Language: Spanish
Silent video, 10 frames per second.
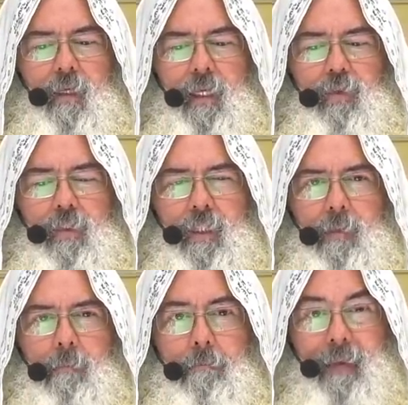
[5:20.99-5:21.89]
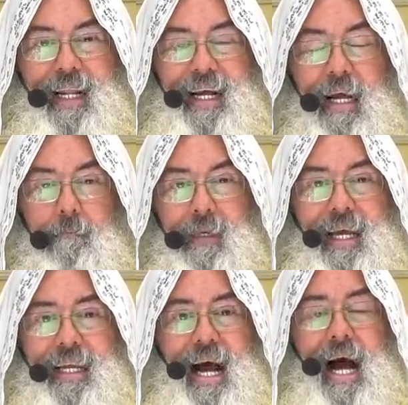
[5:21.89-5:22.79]
Entonces, para
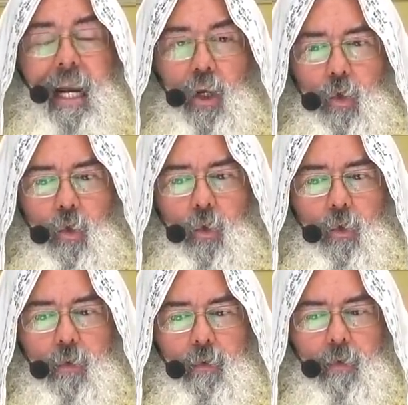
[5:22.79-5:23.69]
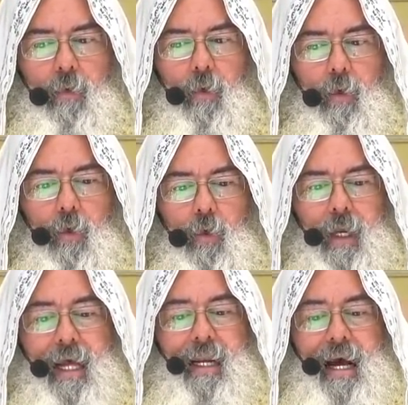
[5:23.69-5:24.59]
cambiar algo o
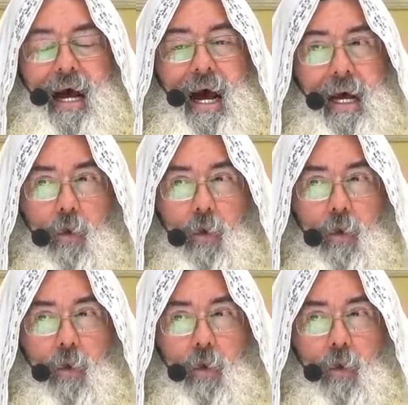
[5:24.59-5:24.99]
lograr,